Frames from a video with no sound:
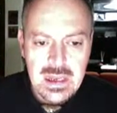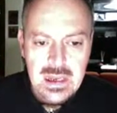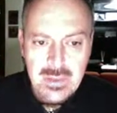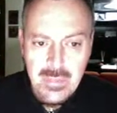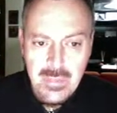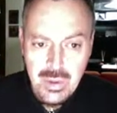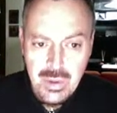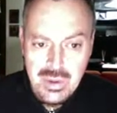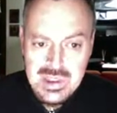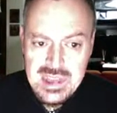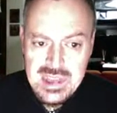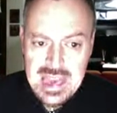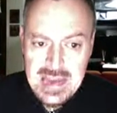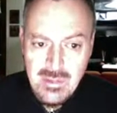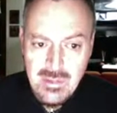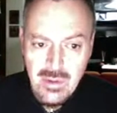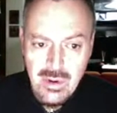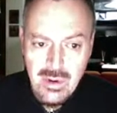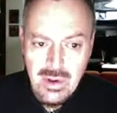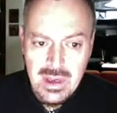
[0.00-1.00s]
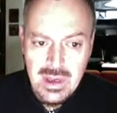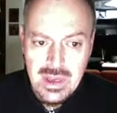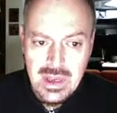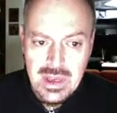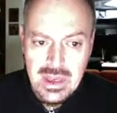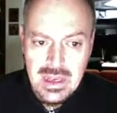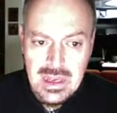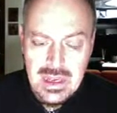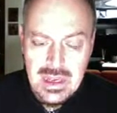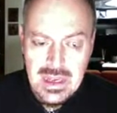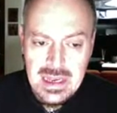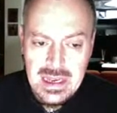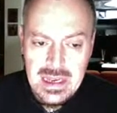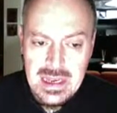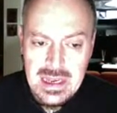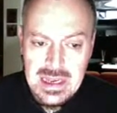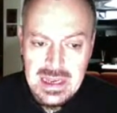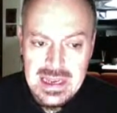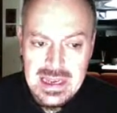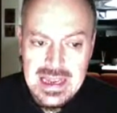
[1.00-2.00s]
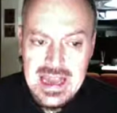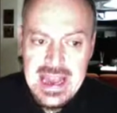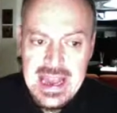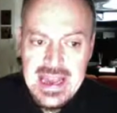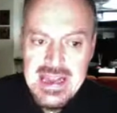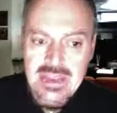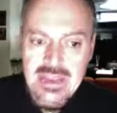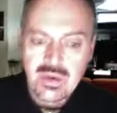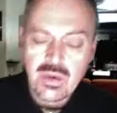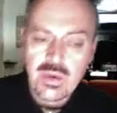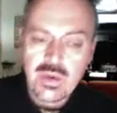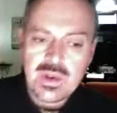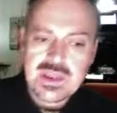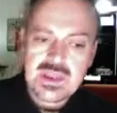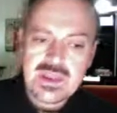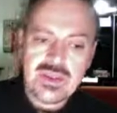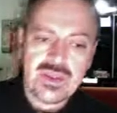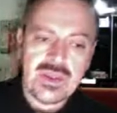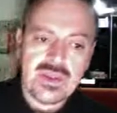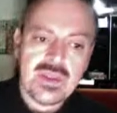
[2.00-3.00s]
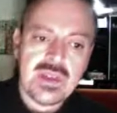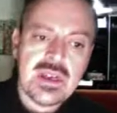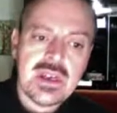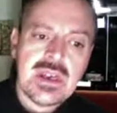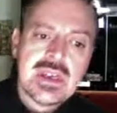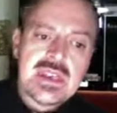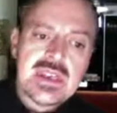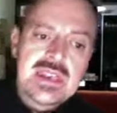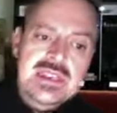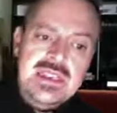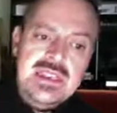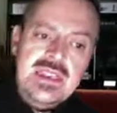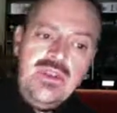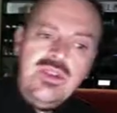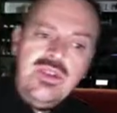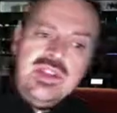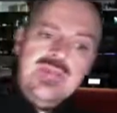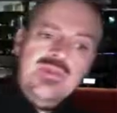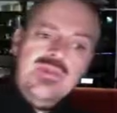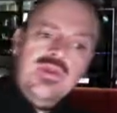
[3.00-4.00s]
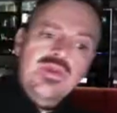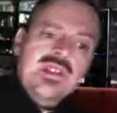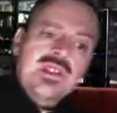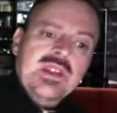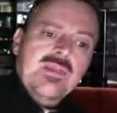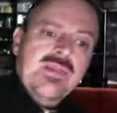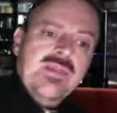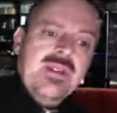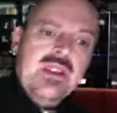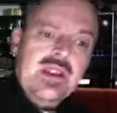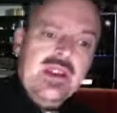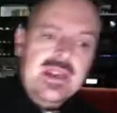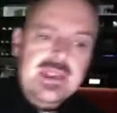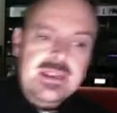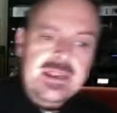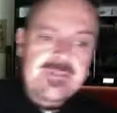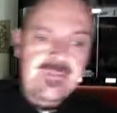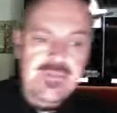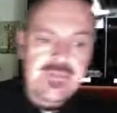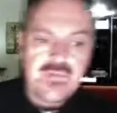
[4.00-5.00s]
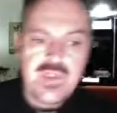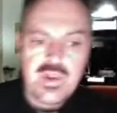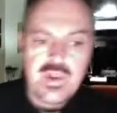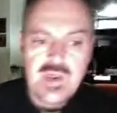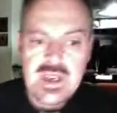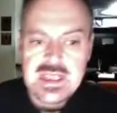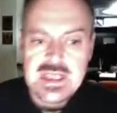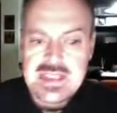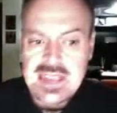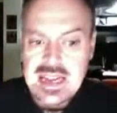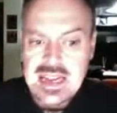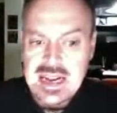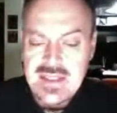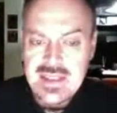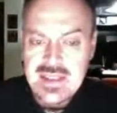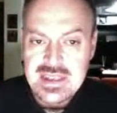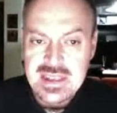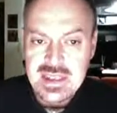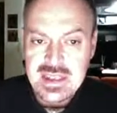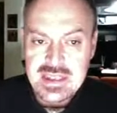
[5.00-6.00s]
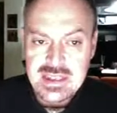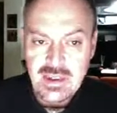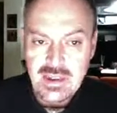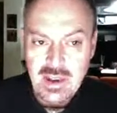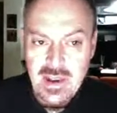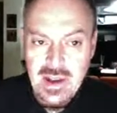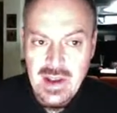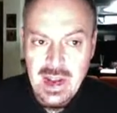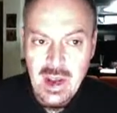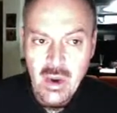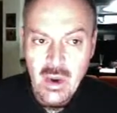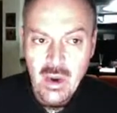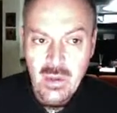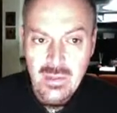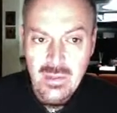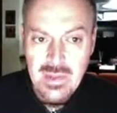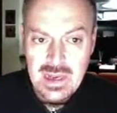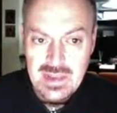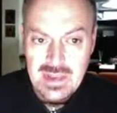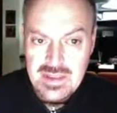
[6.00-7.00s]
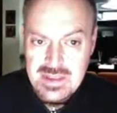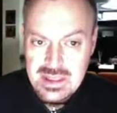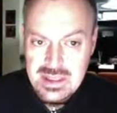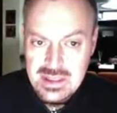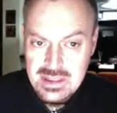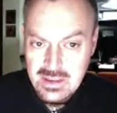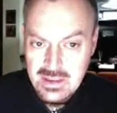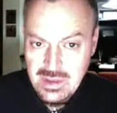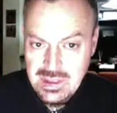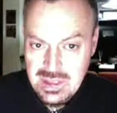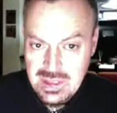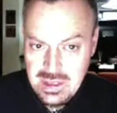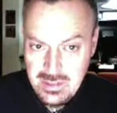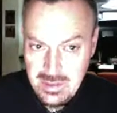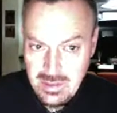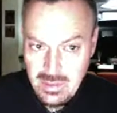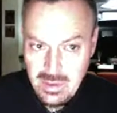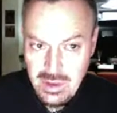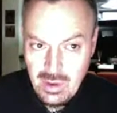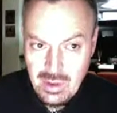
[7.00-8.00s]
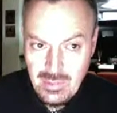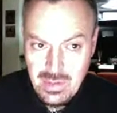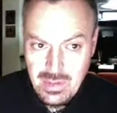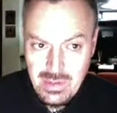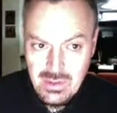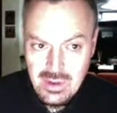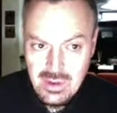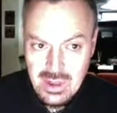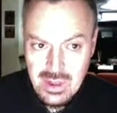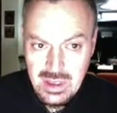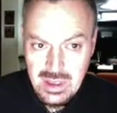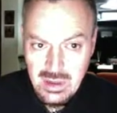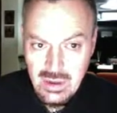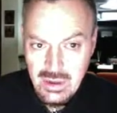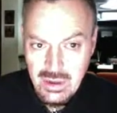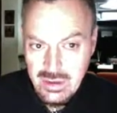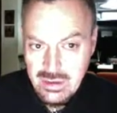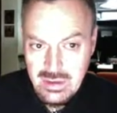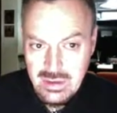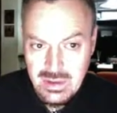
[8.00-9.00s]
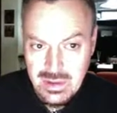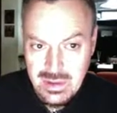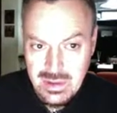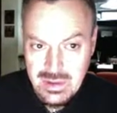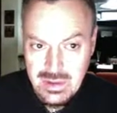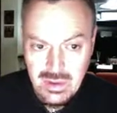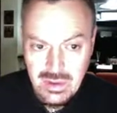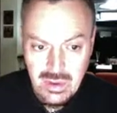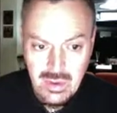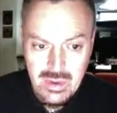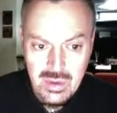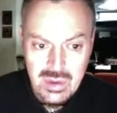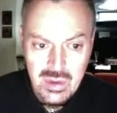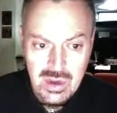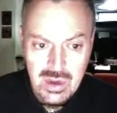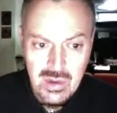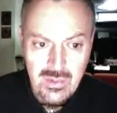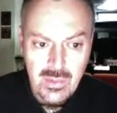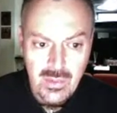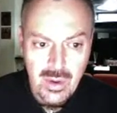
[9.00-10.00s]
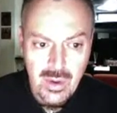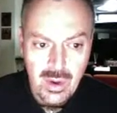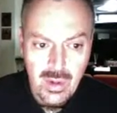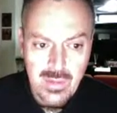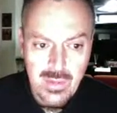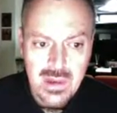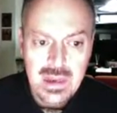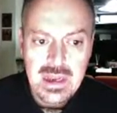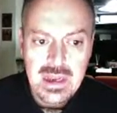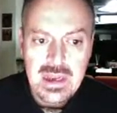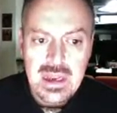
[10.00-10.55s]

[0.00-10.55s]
Possiamo eh, cliccare su questo segno di spunta per eh, visualizzare la descrizione nella home, la descrizione sarebbe quello che abbiamo scritto eh, di introduzione al forum.